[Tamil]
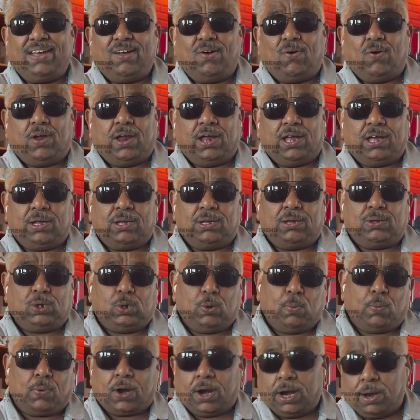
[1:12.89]
ஒரு
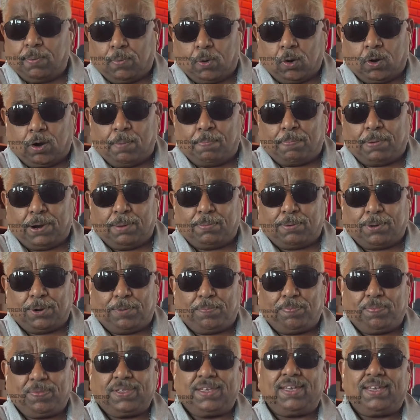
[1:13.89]
சூப்பரான ப்ரோக்ராம் பண்ண போகிறோம்